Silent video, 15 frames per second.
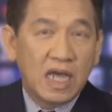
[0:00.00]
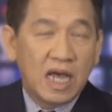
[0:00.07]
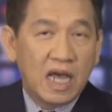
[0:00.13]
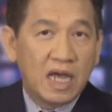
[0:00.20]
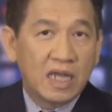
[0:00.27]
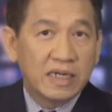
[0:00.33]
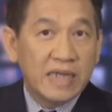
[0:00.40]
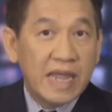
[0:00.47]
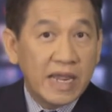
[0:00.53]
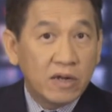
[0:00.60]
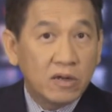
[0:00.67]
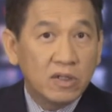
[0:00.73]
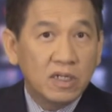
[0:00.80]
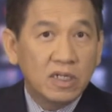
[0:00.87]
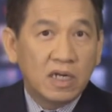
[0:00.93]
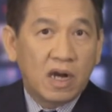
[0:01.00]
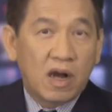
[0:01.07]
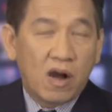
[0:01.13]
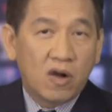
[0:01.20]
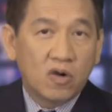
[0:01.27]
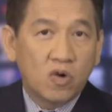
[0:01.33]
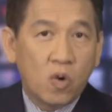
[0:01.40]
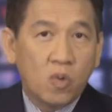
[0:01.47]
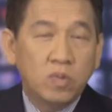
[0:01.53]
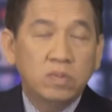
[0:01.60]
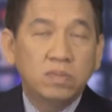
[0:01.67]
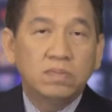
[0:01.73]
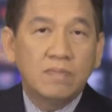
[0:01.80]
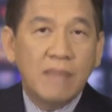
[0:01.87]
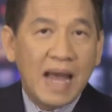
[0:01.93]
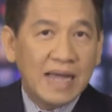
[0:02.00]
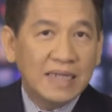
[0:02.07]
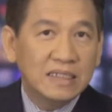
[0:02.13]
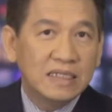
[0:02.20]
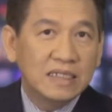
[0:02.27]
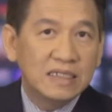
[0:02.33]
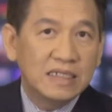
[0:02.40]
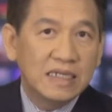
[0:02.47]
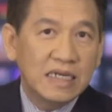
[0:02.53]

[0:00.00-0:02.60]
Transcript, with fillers: uh, Dell họ cũng bán những